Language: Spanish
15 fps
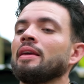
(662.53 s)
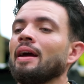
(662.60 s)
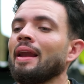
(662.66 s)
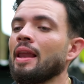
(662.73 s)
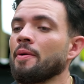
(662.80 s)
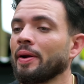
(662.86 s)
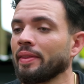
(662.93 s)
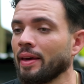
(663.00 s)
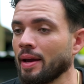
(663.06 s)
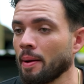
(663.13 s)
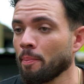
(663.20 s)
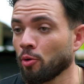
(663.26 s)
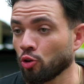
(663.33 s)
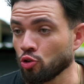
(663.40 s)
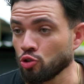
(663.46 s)
digas la verdad,
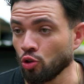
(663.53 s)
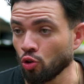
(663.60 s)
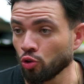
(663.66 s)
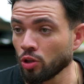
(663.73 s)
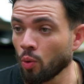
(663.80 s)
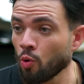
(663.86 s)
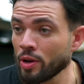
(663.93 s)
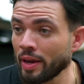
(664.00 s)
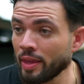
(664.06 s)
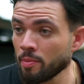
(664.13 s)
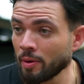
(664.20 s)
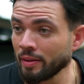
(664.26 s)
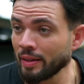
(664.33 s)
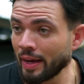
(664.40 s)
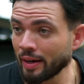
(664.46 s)
porque si no te voy a
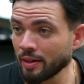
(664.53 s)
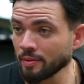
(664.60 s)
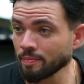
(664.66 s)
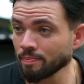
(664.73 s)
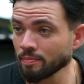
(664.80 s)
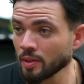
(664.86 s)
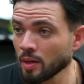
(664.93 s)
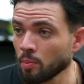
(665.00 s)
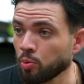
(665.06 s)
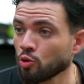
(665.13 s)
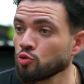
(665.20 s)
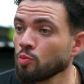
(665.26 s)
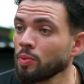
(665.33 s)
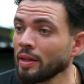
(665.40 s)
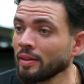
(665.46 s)
demandar por
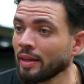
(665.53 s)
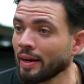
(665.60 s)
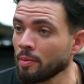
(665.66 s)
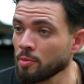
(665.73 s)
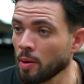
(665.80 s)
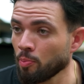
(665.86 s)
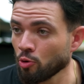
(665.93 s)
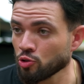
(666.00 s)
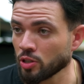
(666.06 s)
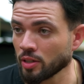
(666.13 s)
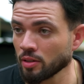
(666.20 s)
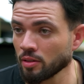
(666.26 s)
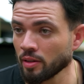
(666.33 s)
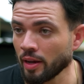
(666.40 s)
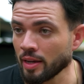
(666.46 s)
suplantar a mi esposa.
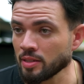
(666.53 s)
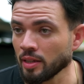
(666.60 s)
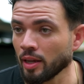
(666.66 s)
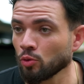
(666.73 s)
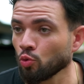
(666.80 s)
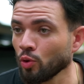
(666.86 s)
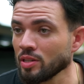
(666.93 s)
Así que tú